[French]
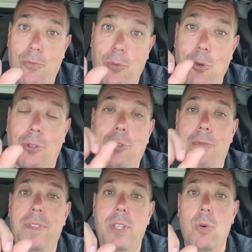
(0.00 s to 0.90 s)
courte
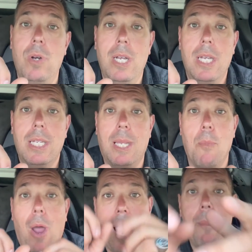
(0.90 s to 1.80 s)
vidéo qui
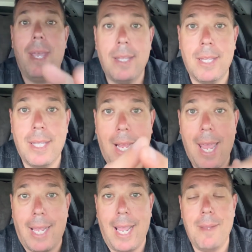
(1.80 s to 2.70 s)
me ramène dans
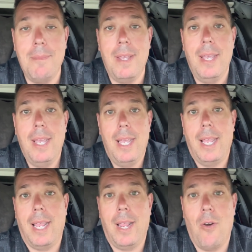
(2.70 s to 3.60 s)
la game
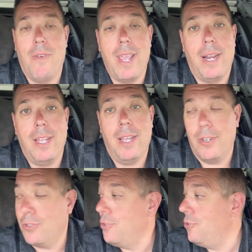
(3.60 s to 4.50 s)
et on va y aller
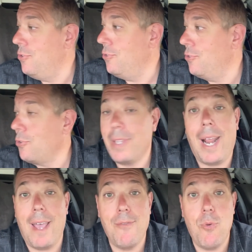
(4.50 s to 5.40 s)
euh, juste une journée à
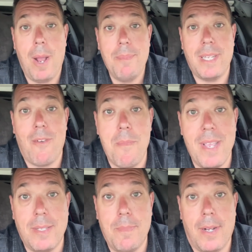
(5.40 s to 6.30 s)
la fois, puis ça va
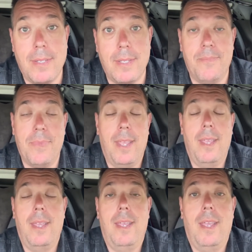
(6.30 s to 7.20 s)
bien se passer.
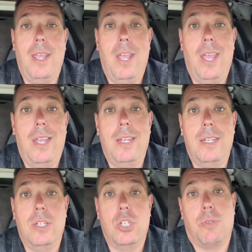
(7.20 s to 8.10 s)

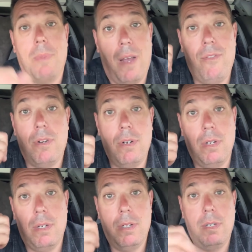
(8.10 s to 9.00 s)
Je m'en vais
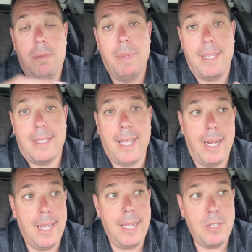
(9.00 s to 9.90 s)
euh,
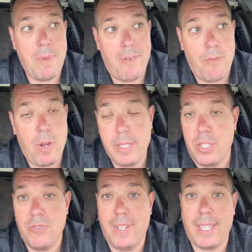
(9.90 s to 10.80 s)
m'installer, je m'en vais voir
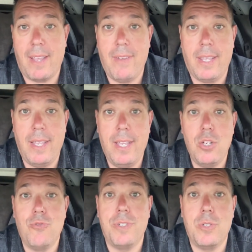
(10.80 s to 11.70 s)
si je vais travailler.
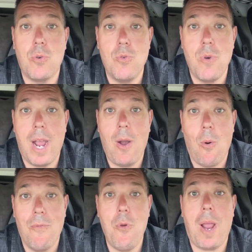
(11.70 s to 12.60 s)
Je vous tiens au courant
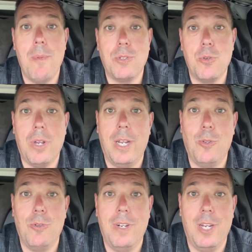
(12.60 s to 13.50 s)
au fur et à mesure que
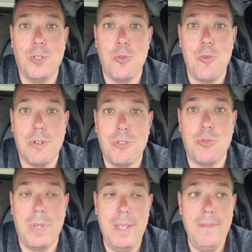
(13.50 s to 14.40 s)
les, jours
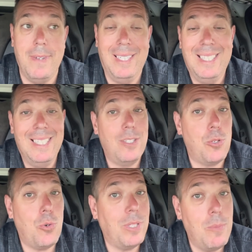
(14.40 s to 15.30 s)
suivent. C'est
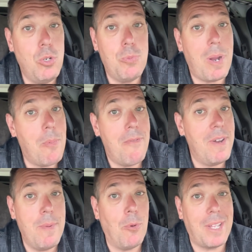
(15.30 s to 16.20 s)
sûr qu'au début, je ne pourrais pas
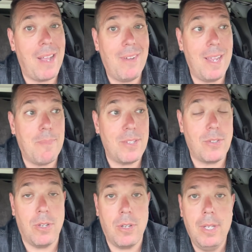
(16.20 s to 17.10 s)
filmer mon travail parce
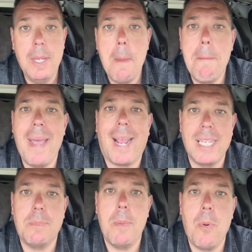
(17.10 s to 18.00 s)
que, par
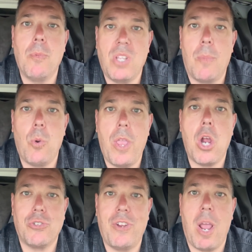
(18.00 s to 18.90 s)
respect pour mon
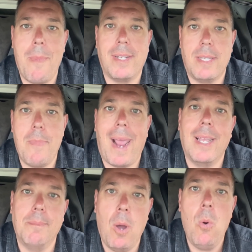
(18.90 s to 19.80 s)
employeur, je vais commencer par
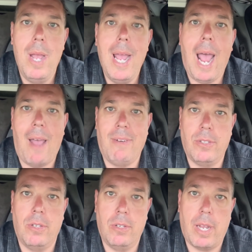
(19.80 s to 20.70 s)
être bon avant
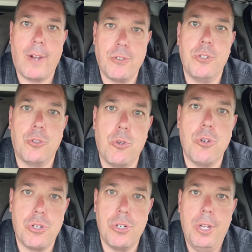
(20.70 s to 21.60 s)
de rajouter une
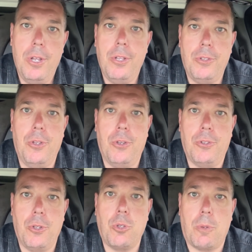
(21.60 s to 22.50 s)
couche de,
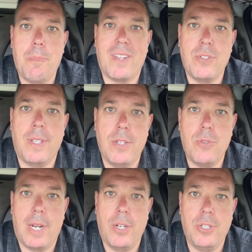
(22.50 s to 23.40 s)
de trucs personnels
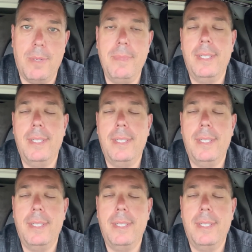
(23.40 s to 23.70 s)
sur la job.